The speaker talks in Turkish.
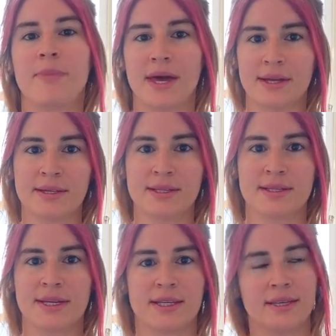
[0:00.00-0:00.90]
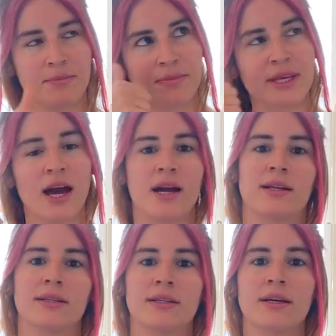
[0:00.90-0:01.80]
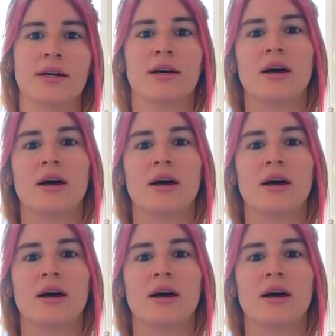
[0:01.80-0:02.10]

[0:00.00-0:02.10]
beyninizdeki bir yerleri